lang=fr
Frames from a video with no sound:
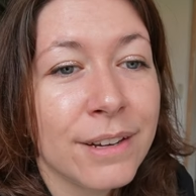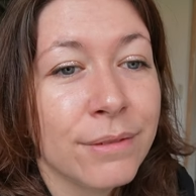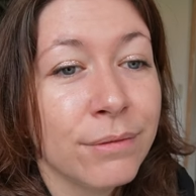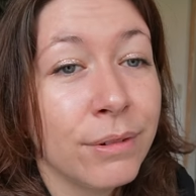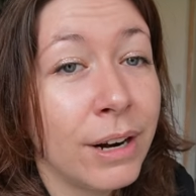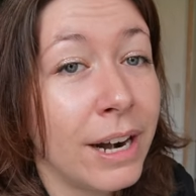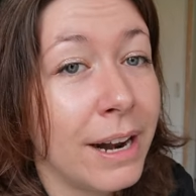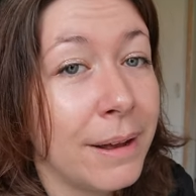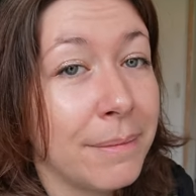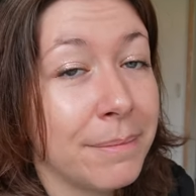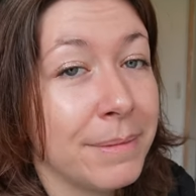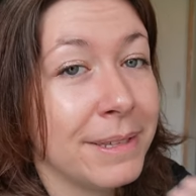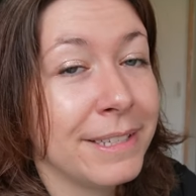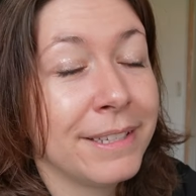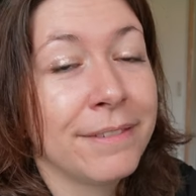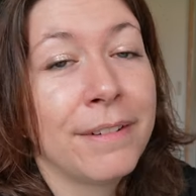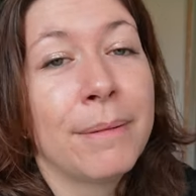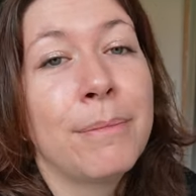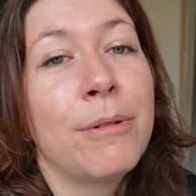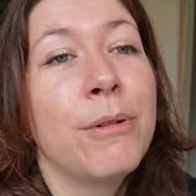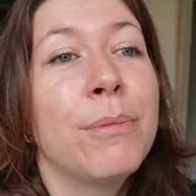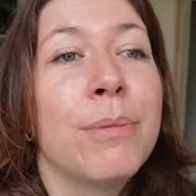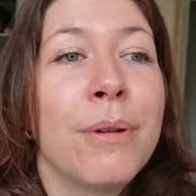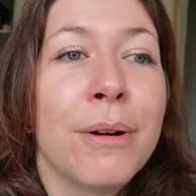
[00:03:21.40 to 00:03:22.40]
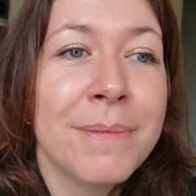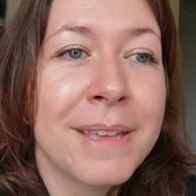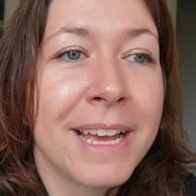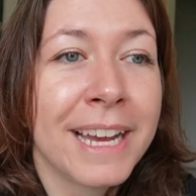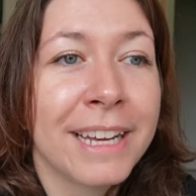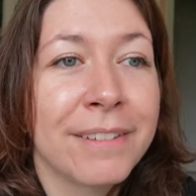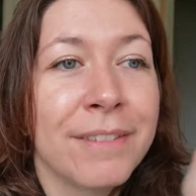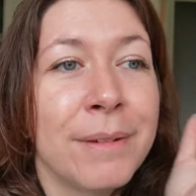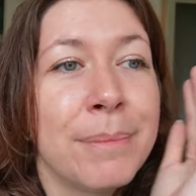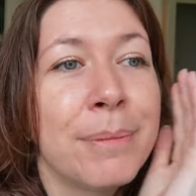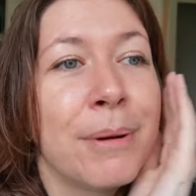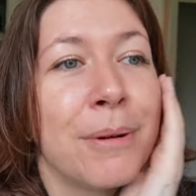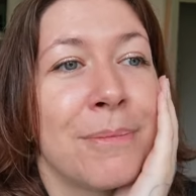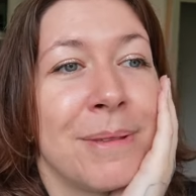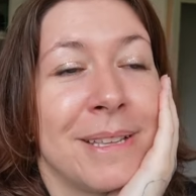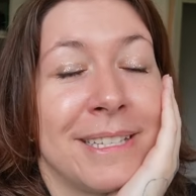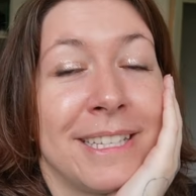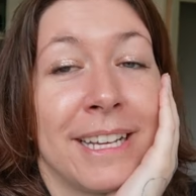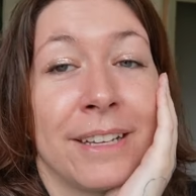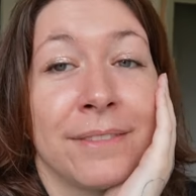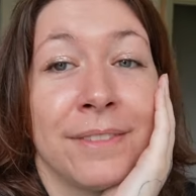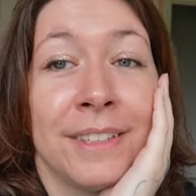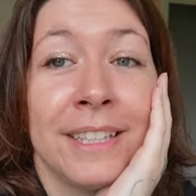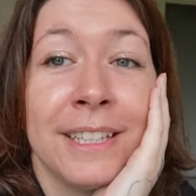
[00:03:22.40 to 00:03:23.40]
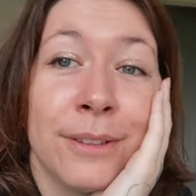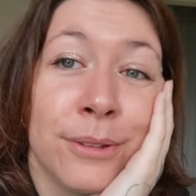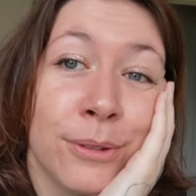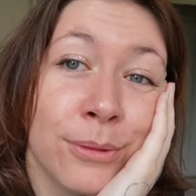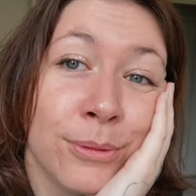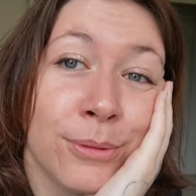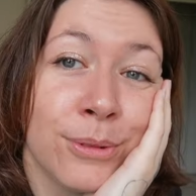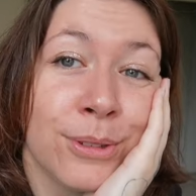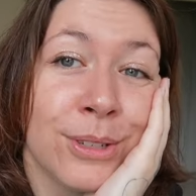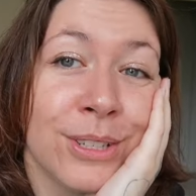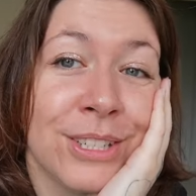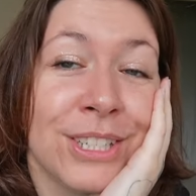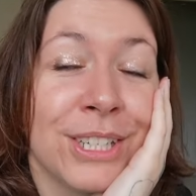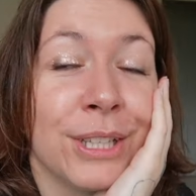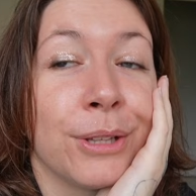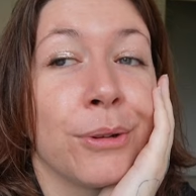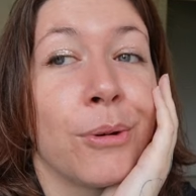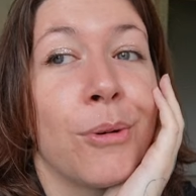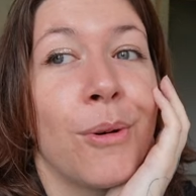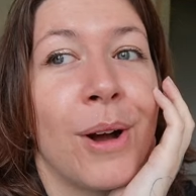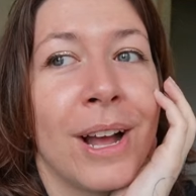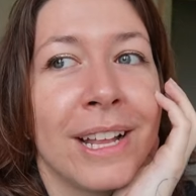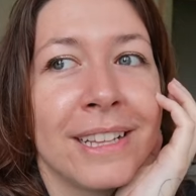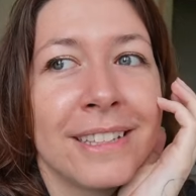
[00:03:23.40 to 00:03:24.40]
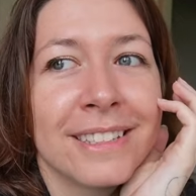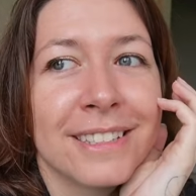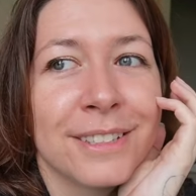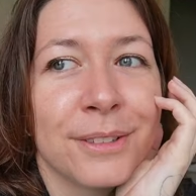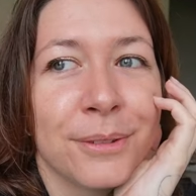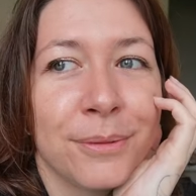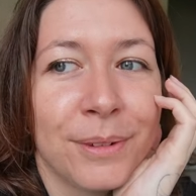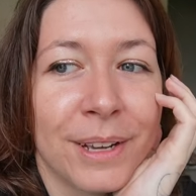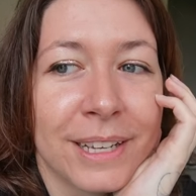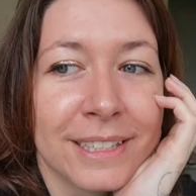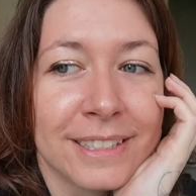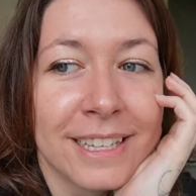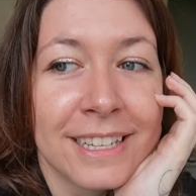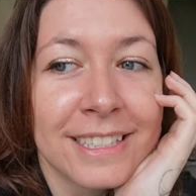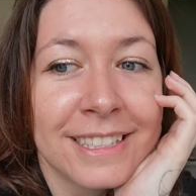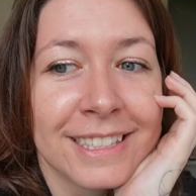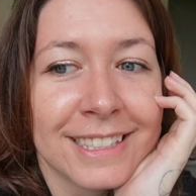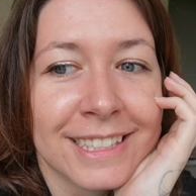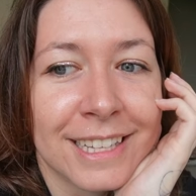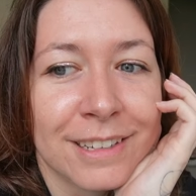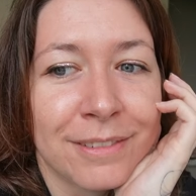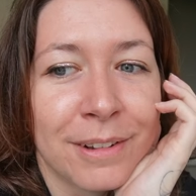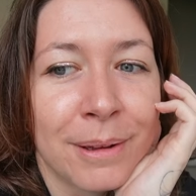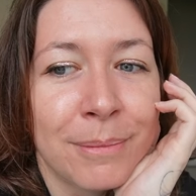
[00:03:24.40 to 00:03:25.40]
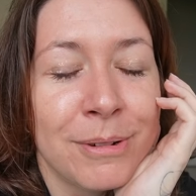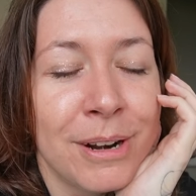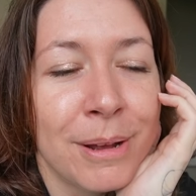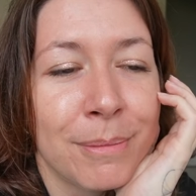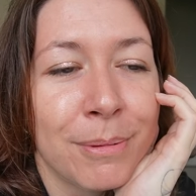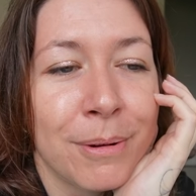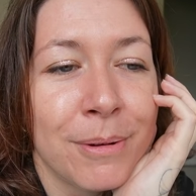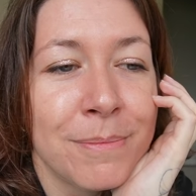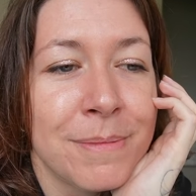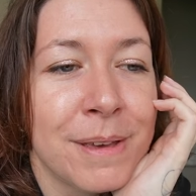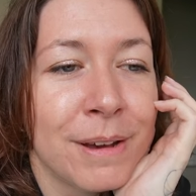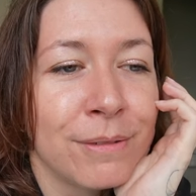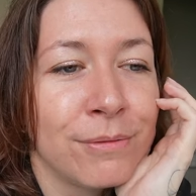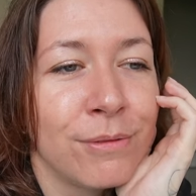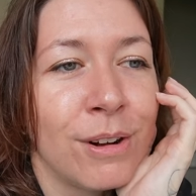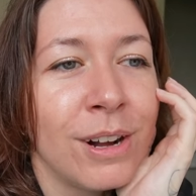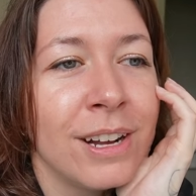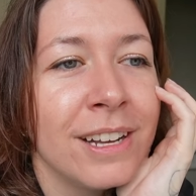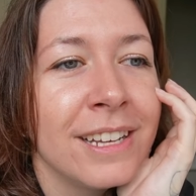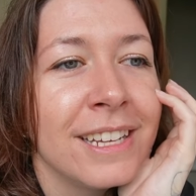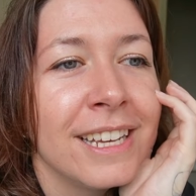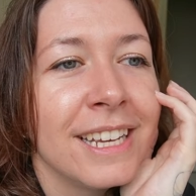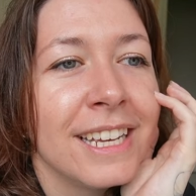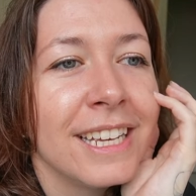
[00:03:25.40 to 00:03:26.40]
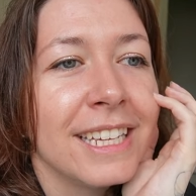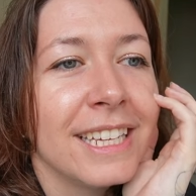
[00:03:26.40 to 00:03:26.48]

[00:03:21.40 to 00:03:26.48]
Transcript: Voilà, mais c'est vraiment premier arrivé, premier servi. Donc j'ai trop hâte de faire ça, ça sera vraiment la première fois.